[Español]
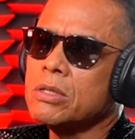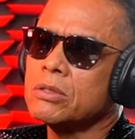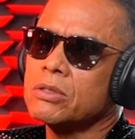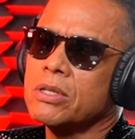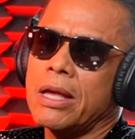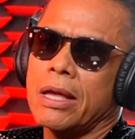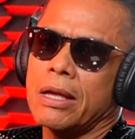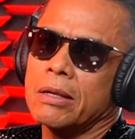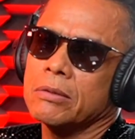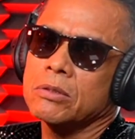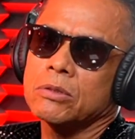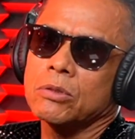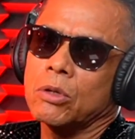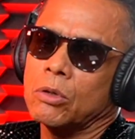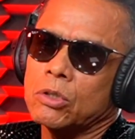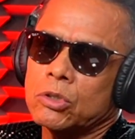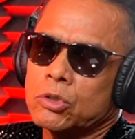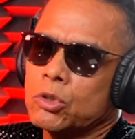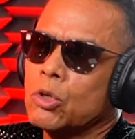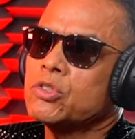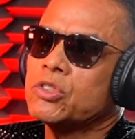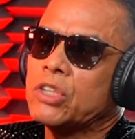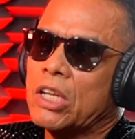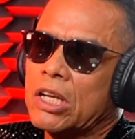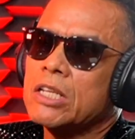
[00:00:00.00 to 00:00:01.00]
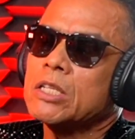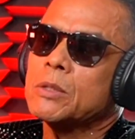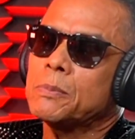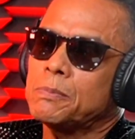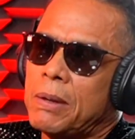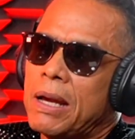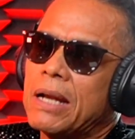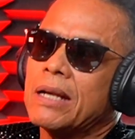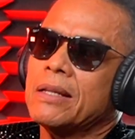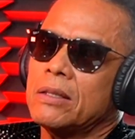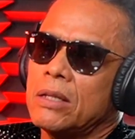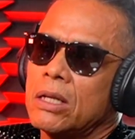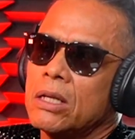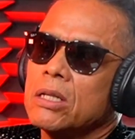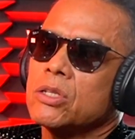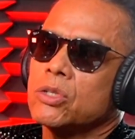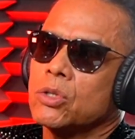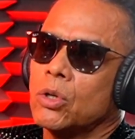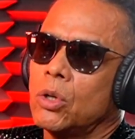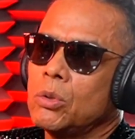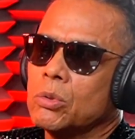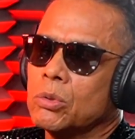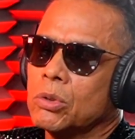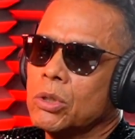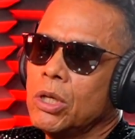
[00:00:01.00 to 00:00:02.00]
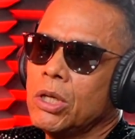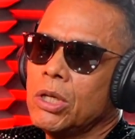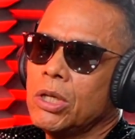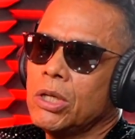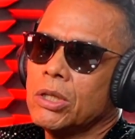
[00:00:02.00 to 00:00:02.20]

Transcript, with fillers: O sea, yo, sé que es parte del show.